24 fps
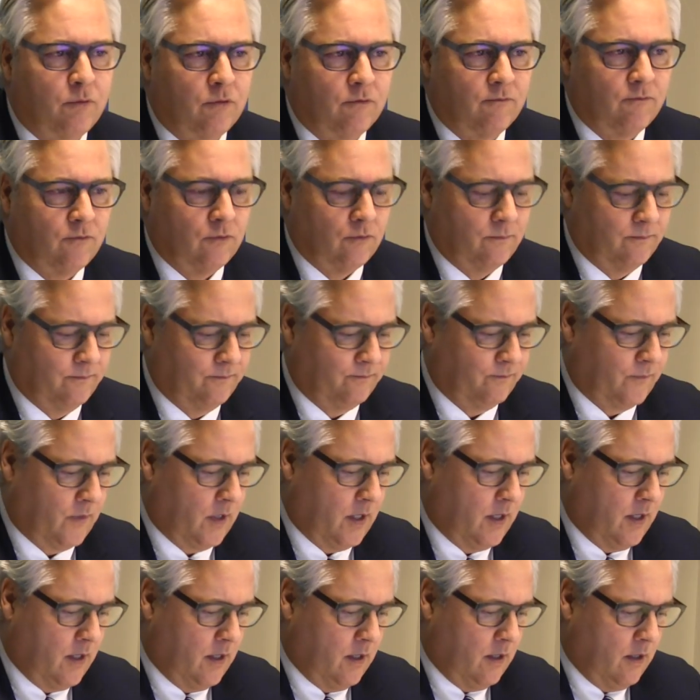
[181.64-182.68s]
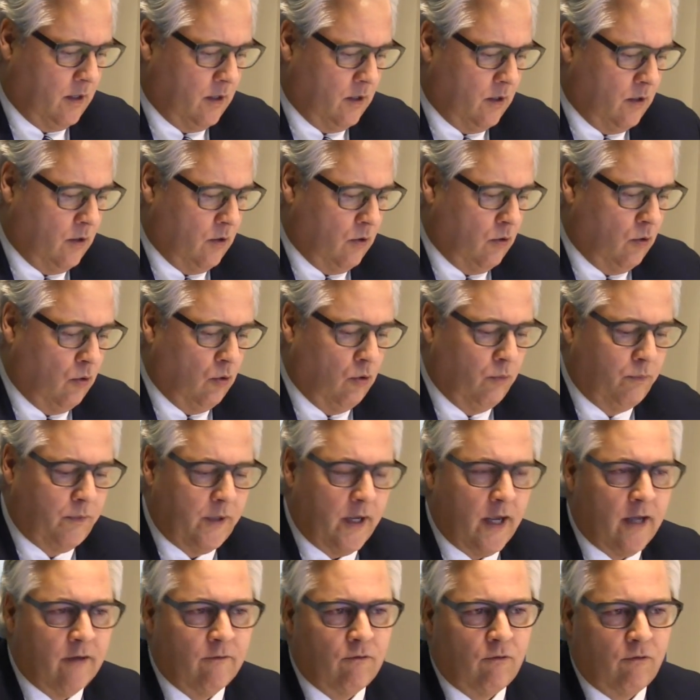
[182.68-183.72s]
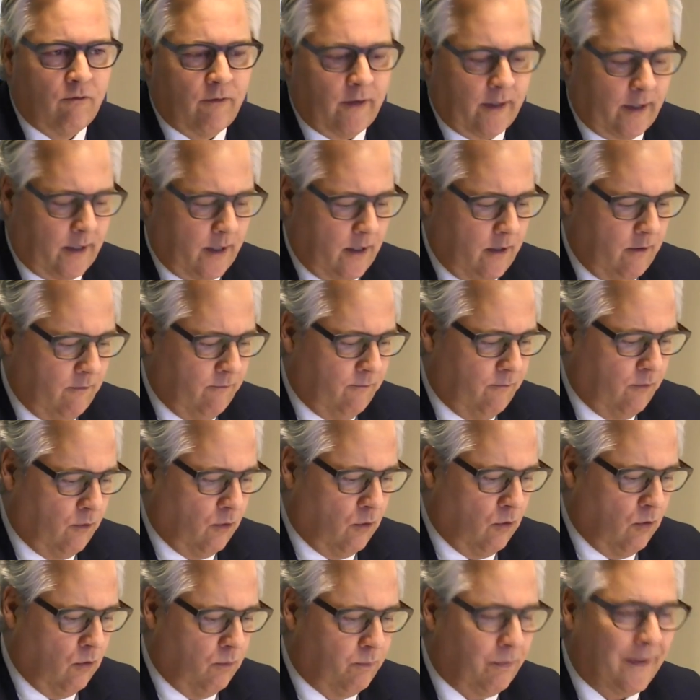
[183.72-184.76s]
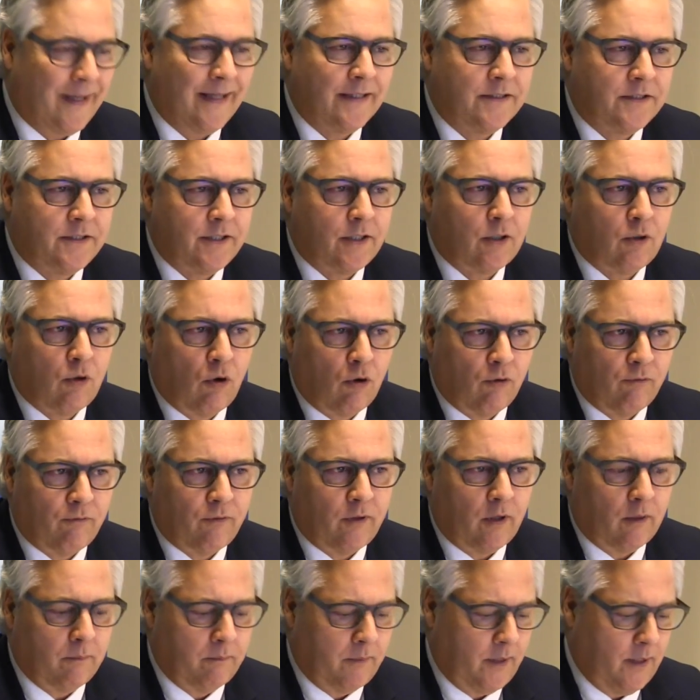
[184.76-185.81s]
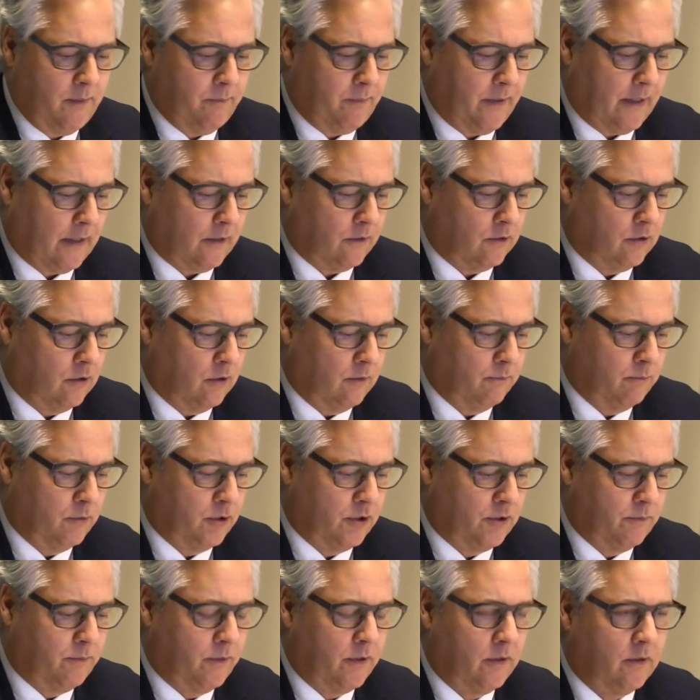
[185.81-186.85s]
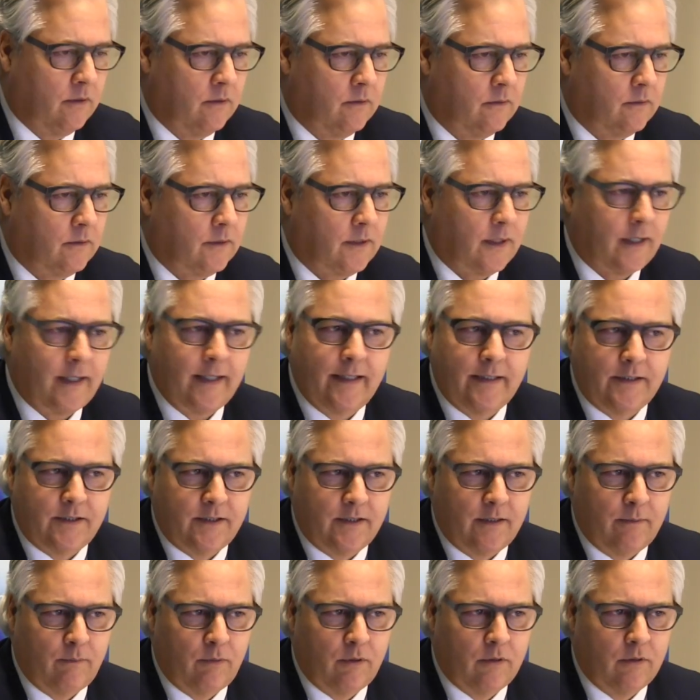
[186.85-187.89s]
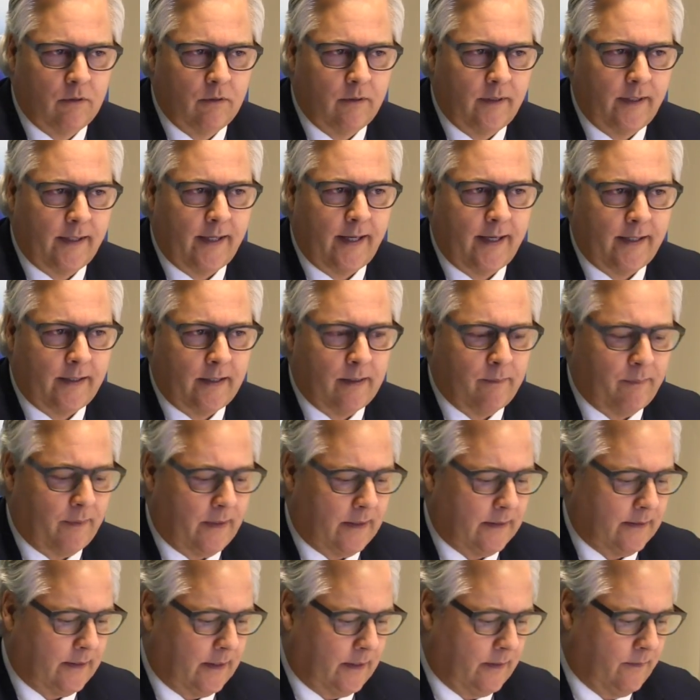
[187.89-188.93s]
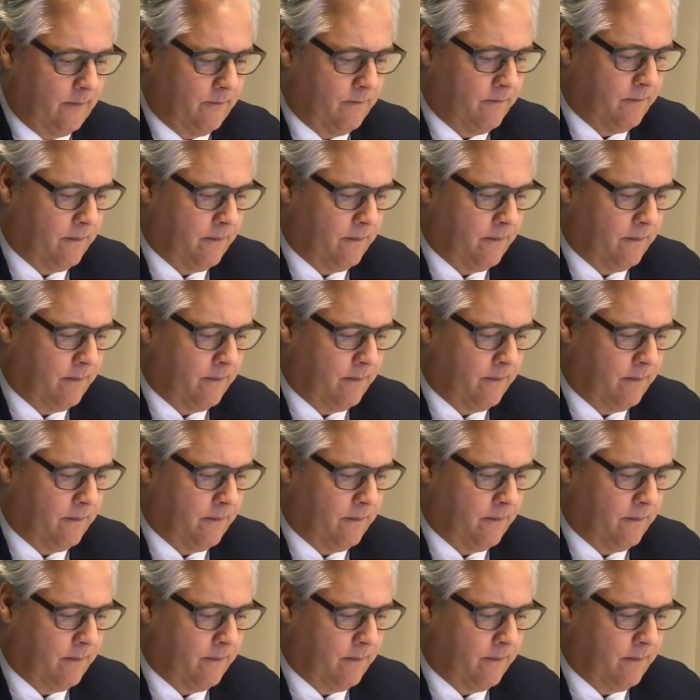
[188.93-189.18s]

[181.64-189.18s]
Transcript: pour vous. Ou bien vous verrez vos pratiques confirmées par un ombudsman crédible et indépendant.